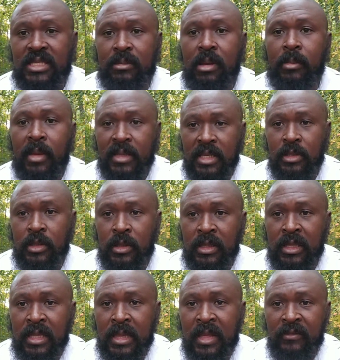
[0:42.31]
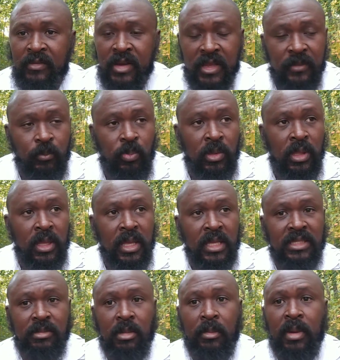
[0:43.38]
c'est ma manière d'aider l'Afrique
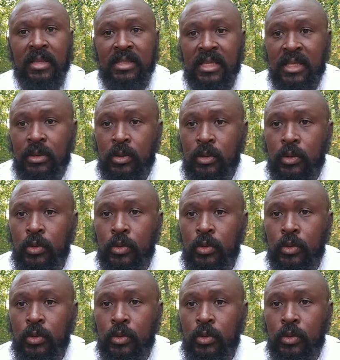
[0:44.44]
et c'est ma manière